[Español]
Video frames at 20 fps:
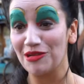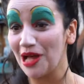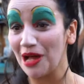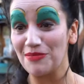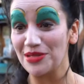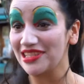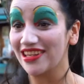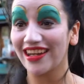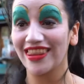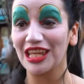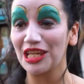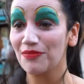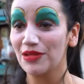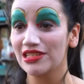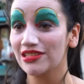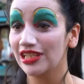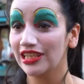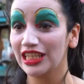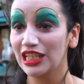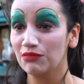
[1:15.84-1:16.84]
A pesar de que
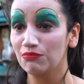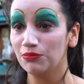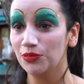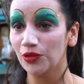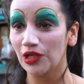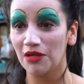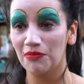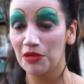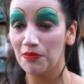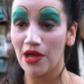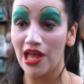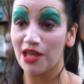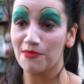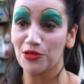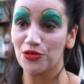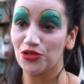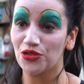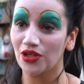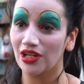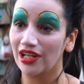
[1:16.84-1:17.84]
pase el tiempo, las mismas
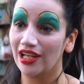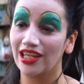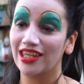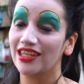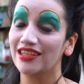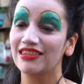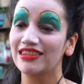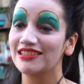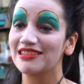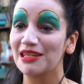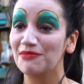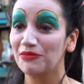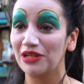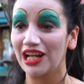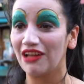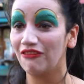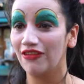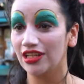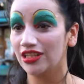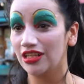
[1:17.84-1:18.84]
emociones la gente siempre
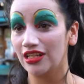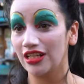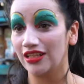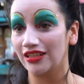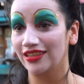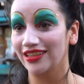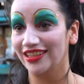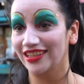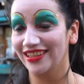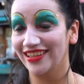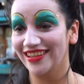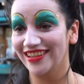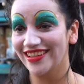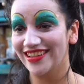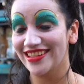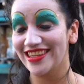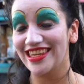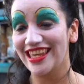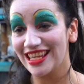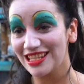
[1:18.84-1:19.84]
las va a tener.
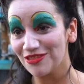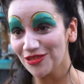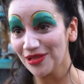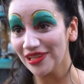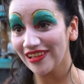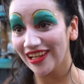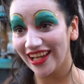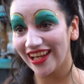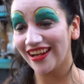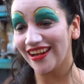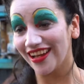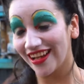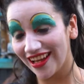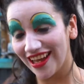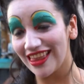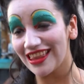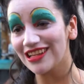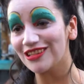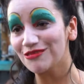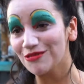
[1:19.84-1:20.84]
Y eso encarna
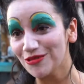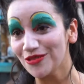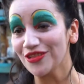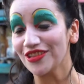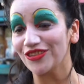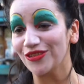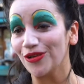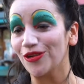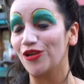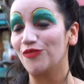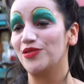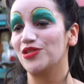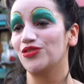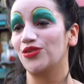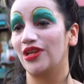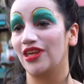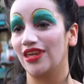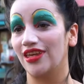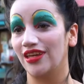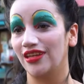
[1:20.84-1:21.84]
cada uno de todos los
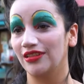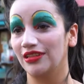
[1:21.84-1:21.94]
personajes.